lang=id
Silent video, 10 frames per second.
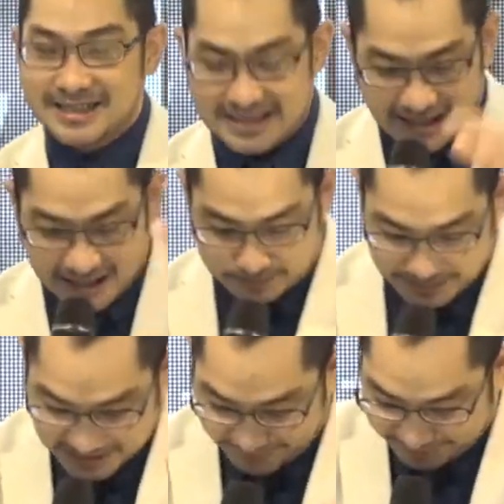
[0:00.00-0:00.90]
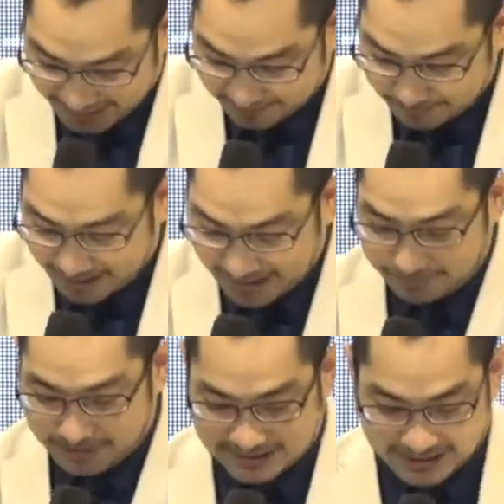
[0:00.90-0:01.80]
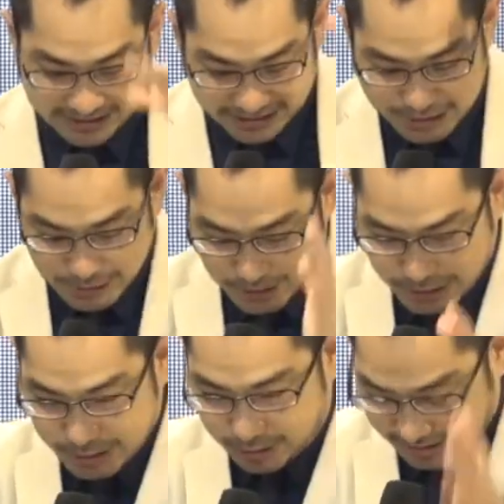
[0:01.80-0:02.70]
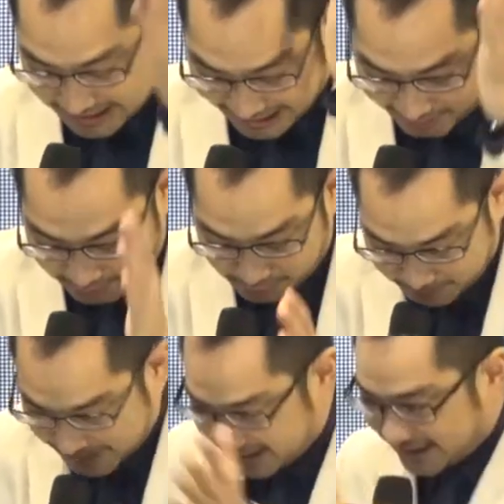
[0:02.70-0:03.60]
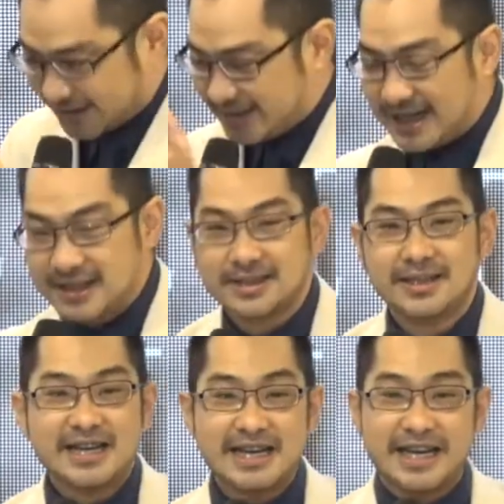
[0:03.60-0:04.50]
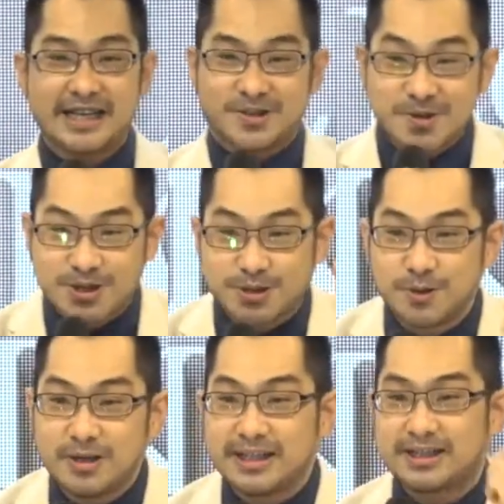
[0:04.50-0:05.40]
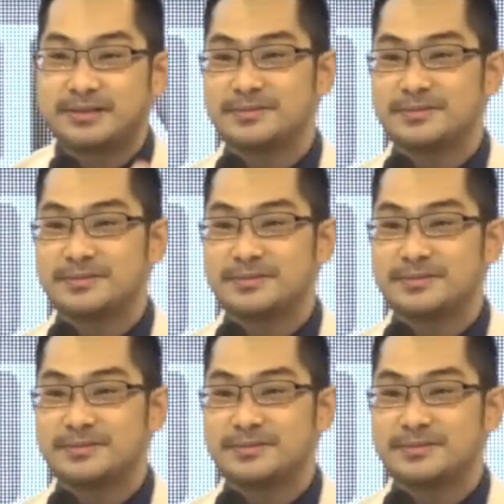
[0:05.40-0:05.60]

Taat baca firman, berkata jujur, nggak korupsi di kerjaan. Itu sulit.